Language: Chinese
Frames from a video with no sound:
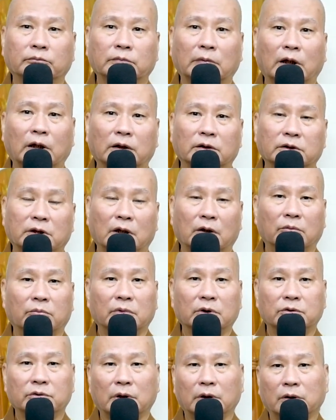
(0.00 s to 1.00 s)
啊，在我
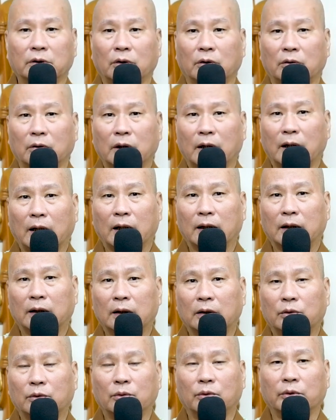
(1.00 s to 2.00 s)
们传统啊。
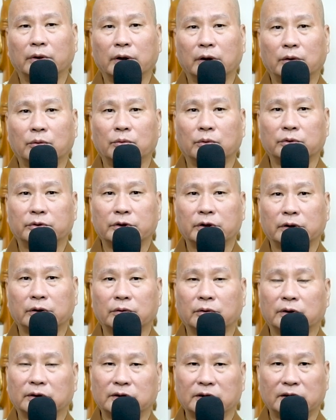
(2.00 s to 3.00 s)
过年过节
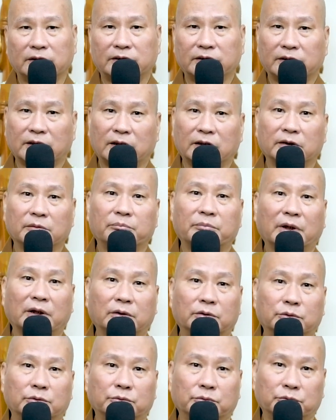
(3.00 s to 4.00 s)
都要在家里
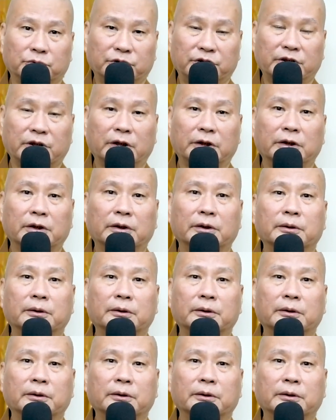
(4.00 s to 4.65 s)
拜祖先